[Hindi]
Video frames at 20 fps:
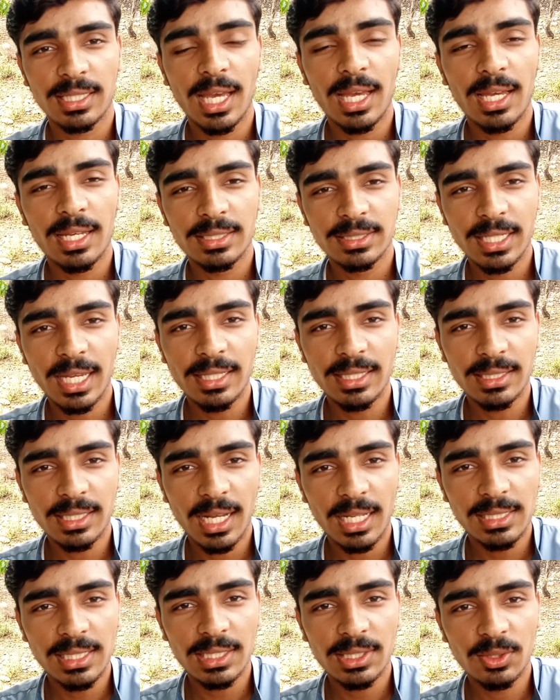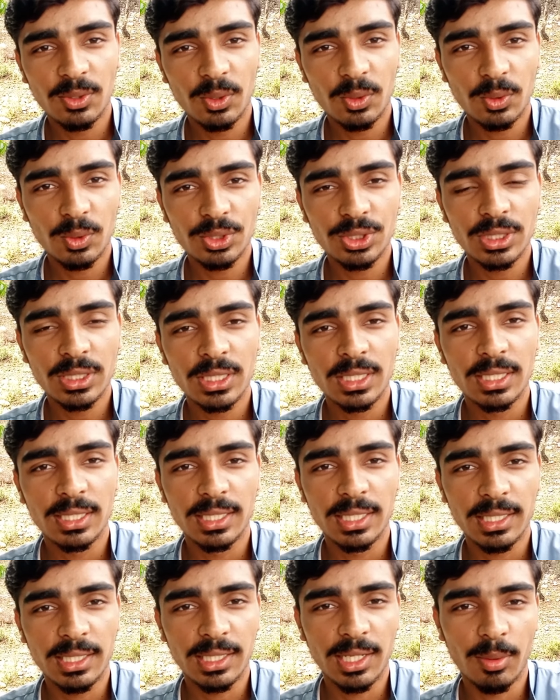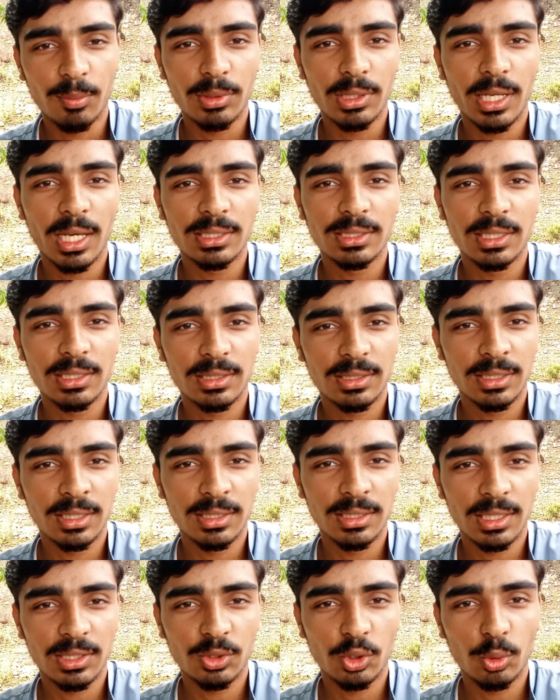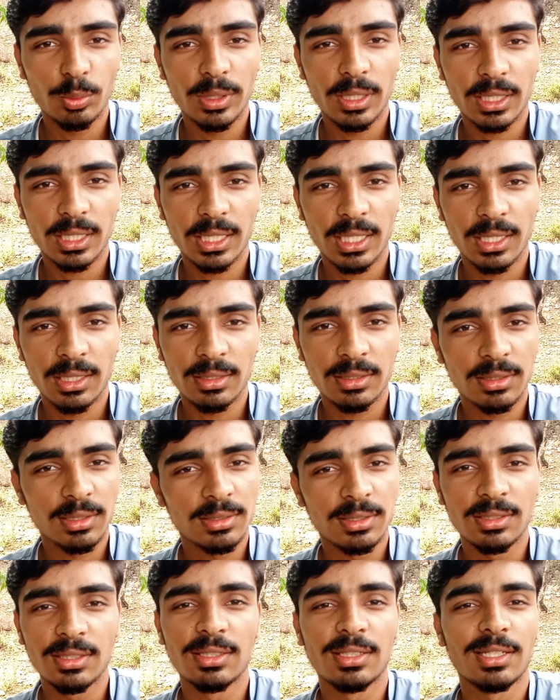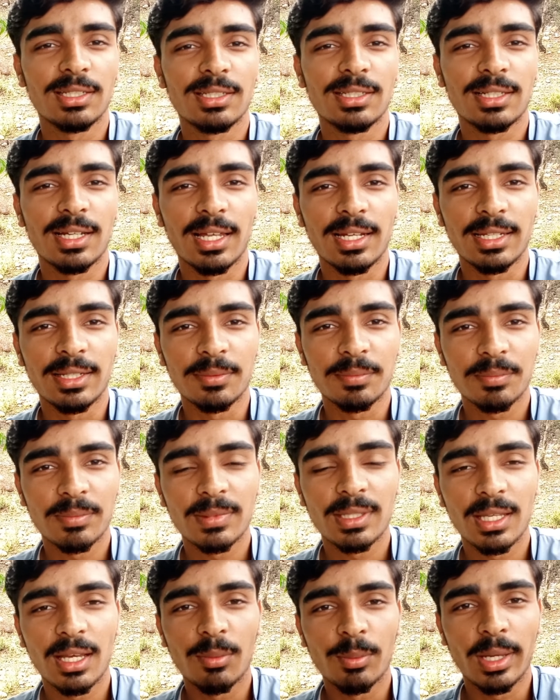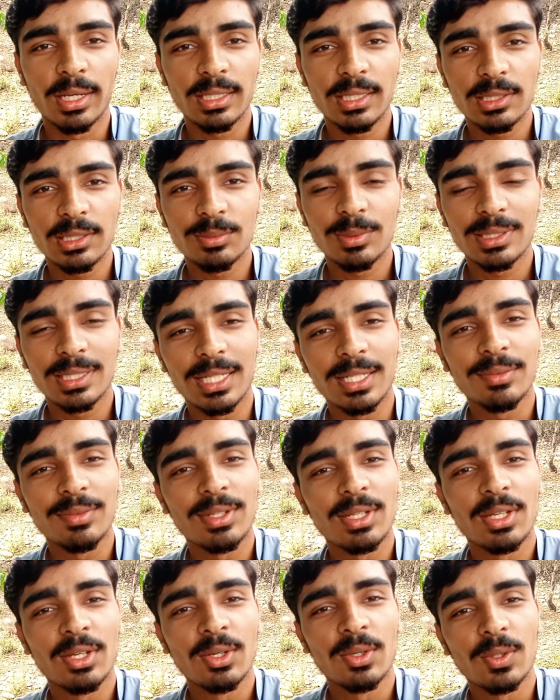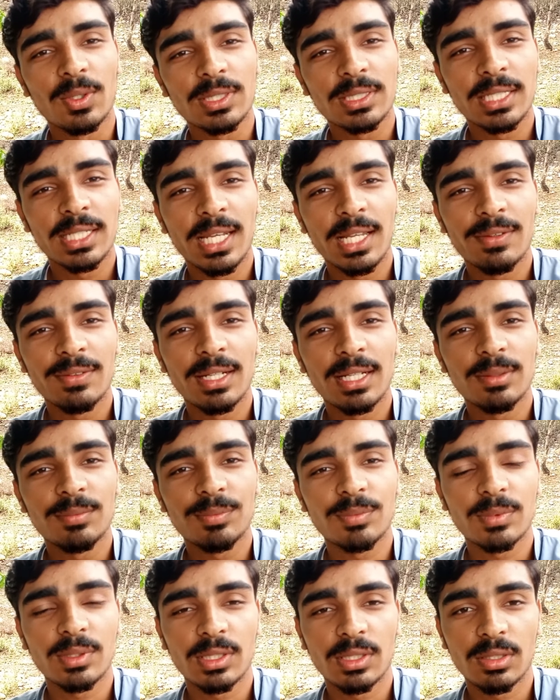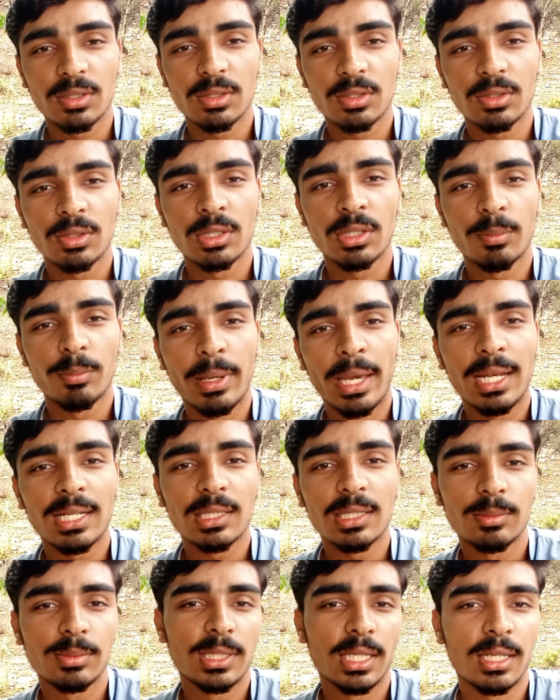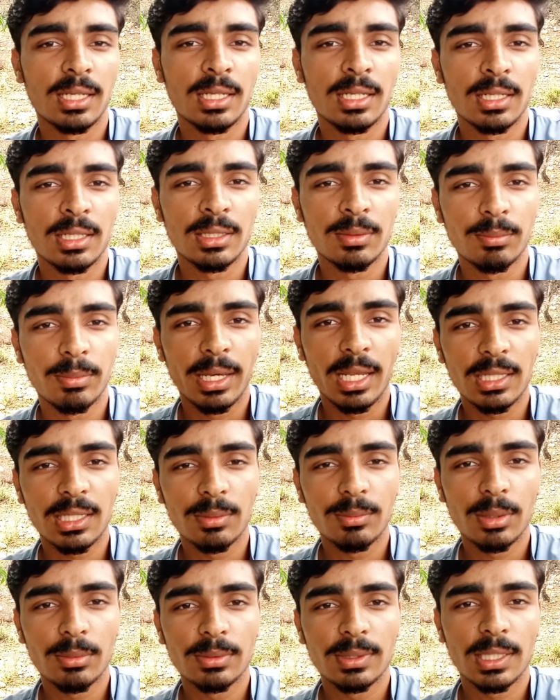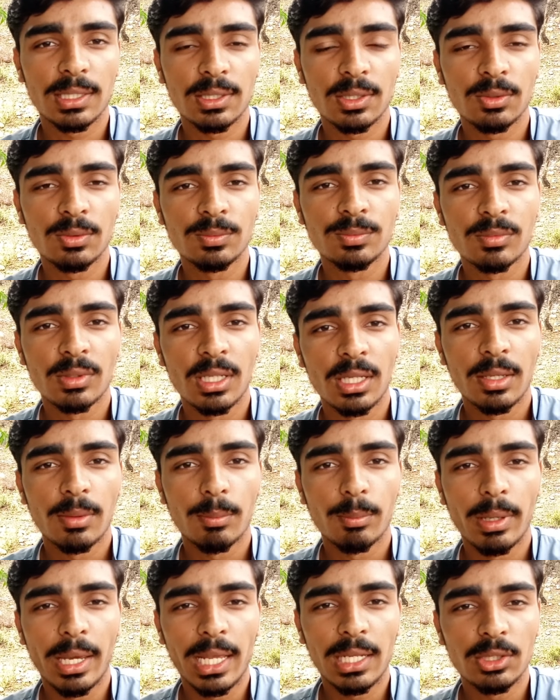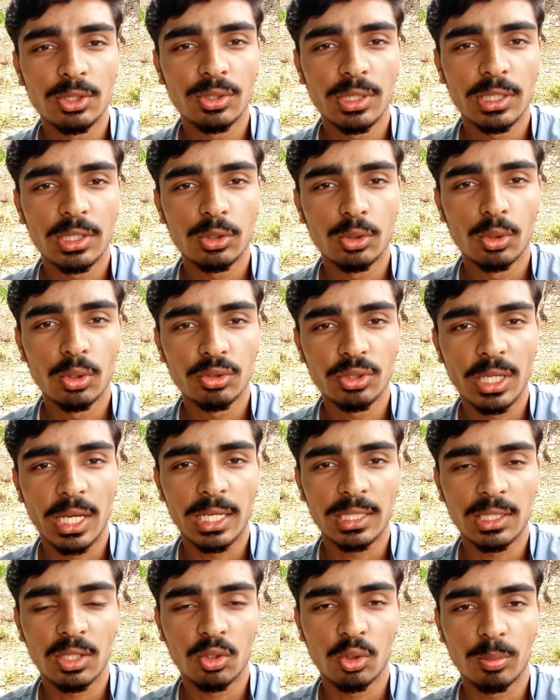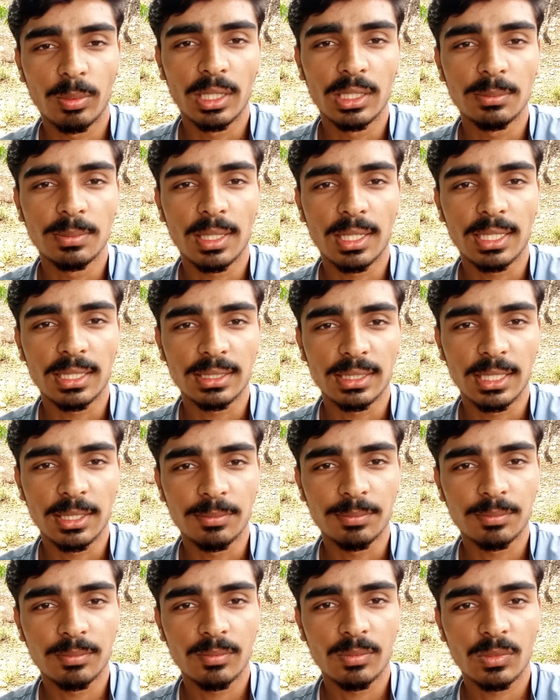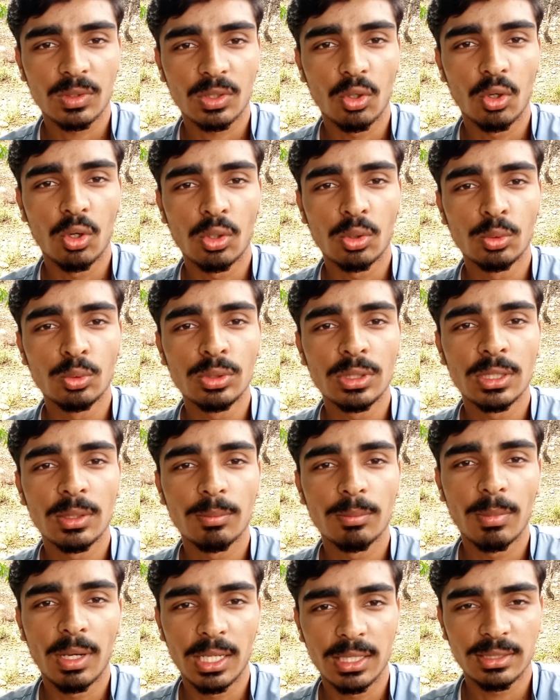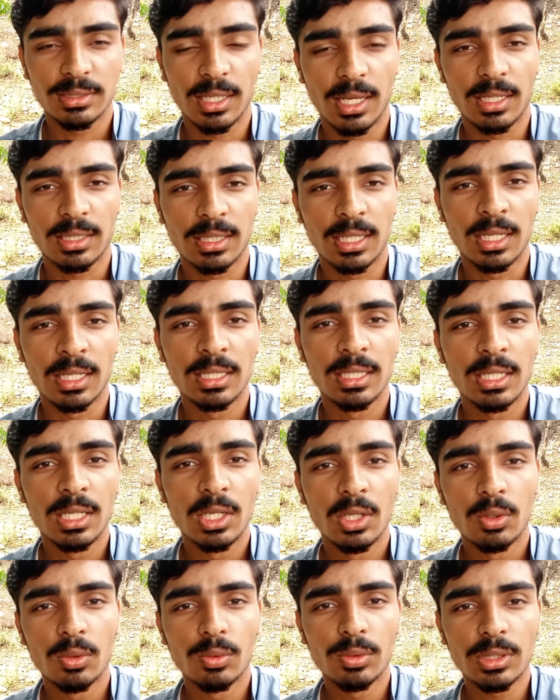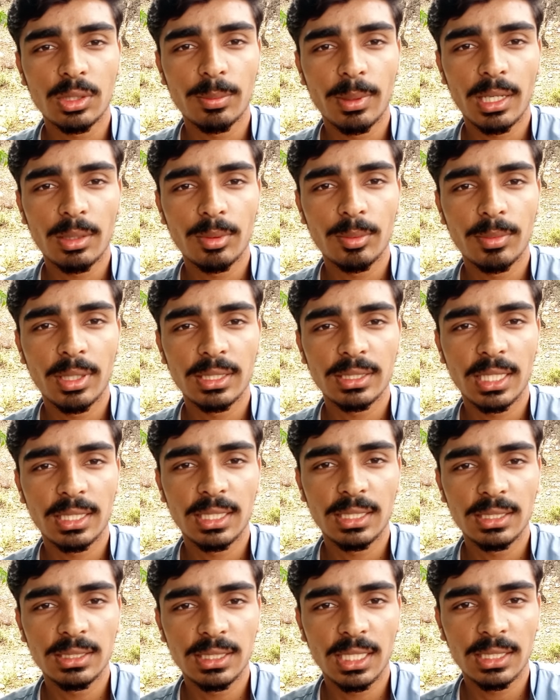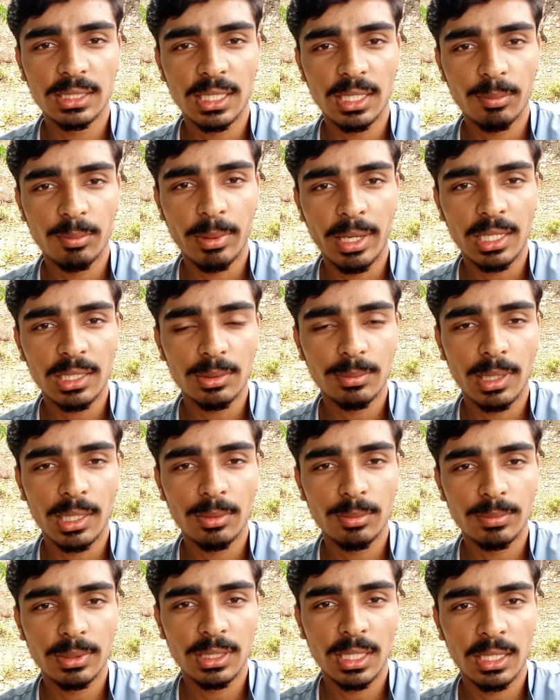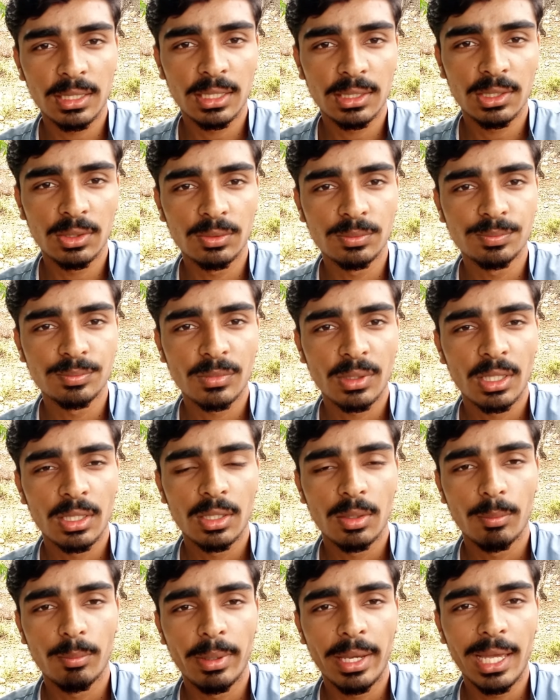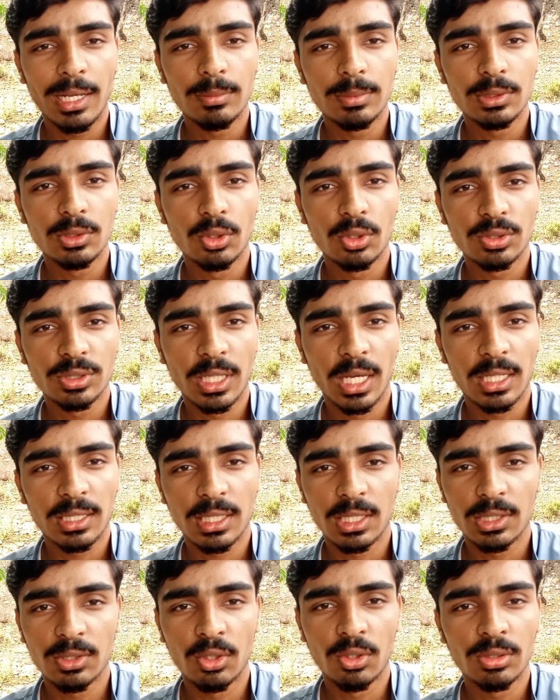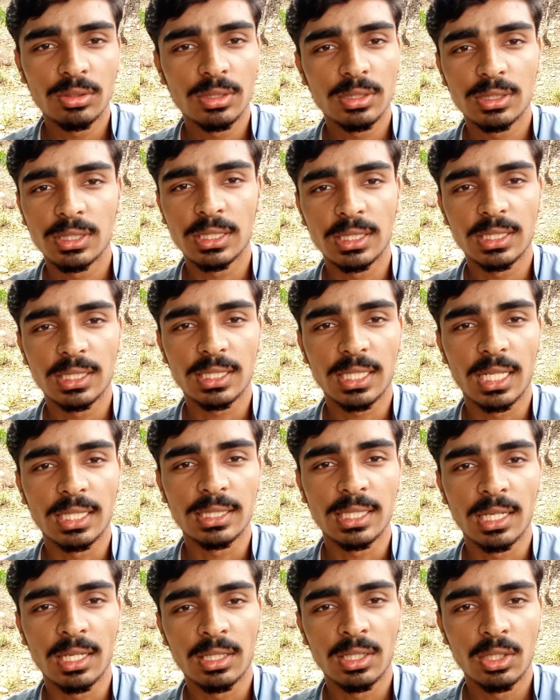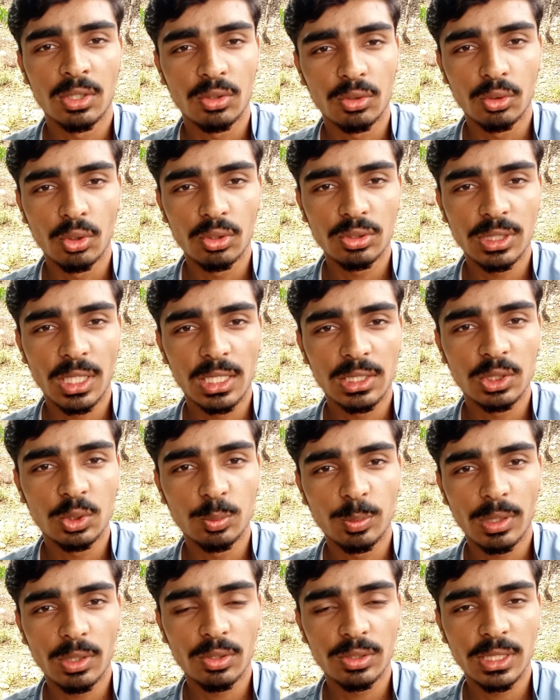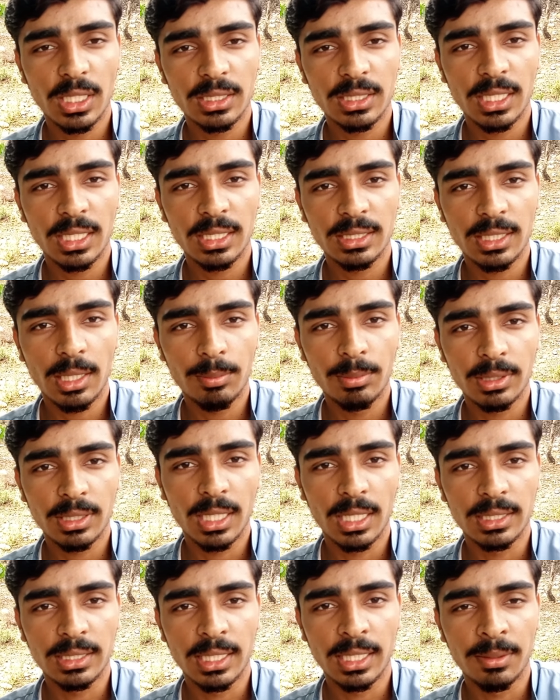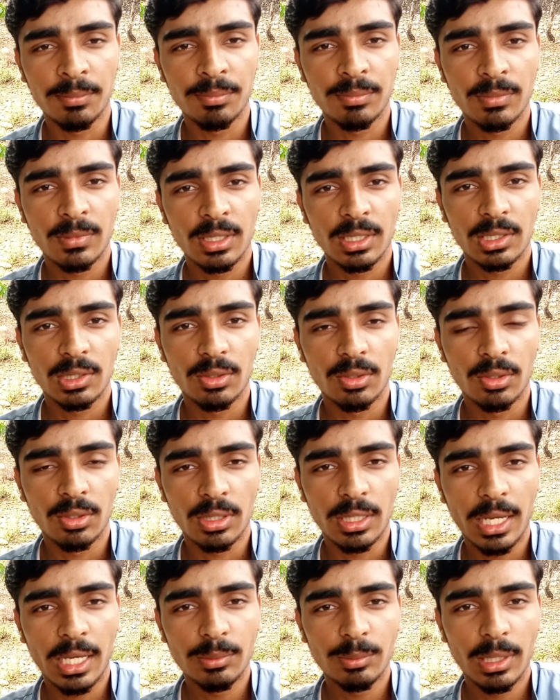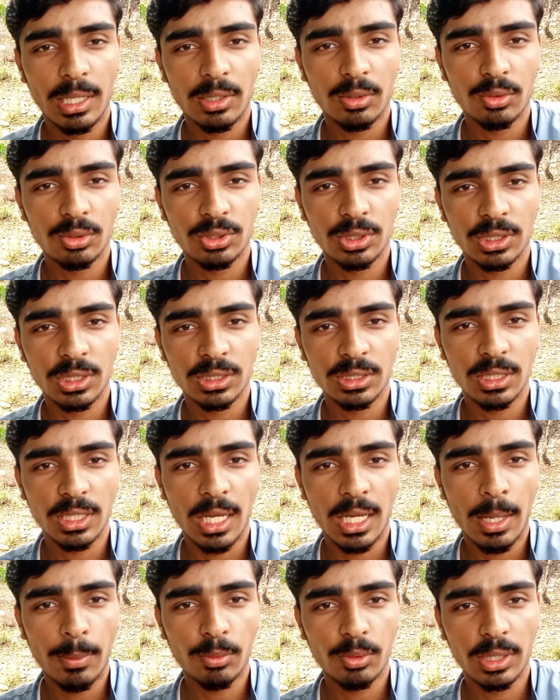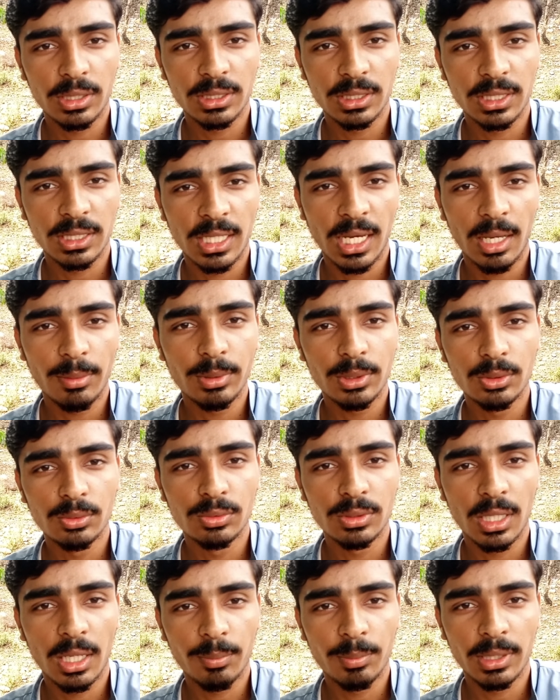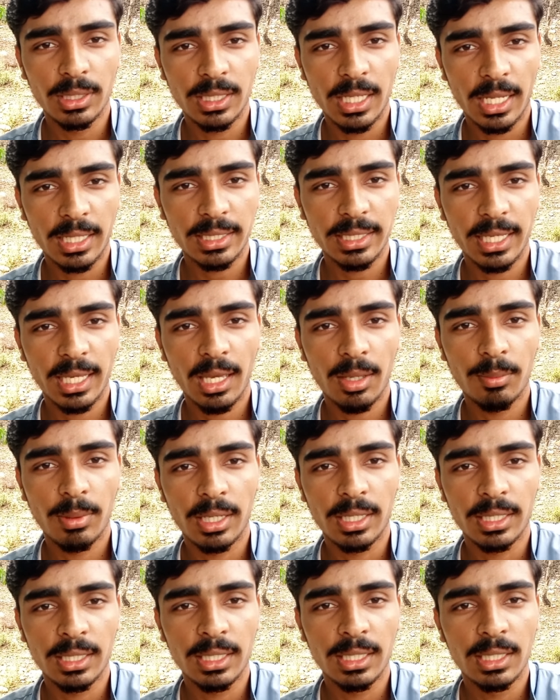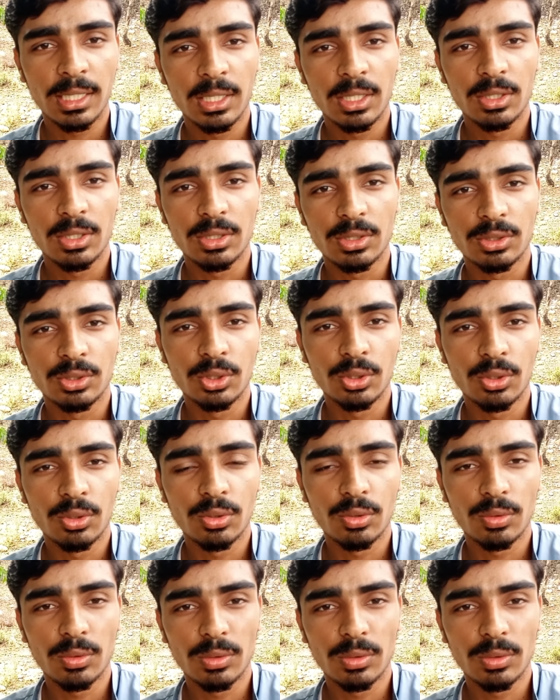क्या शायद निकाल जाते हों कुछ लेकिन हमने आज दिन तक जो भी रखे हैं किसी ने नहीं निकाले हमारी किस्मत है उसके अलावा बैल के बता बैल का मैं बताता हूँ बैल जो है दो साल का कुर्बानी पर लगता है और ऊँट पाँच साल का ऊँट के बारे में मैं ज़्यादा नहीं जानता बैल के बारे में बता देता हूँ बैल भी दो साल का दौन नहीं निकालता दो साल से ऊपर हो जाता है तब निकालता है और आज मैं कुछ आपको ऐसे दिखा भी दूंगा अपने घर के हैं हमारे जो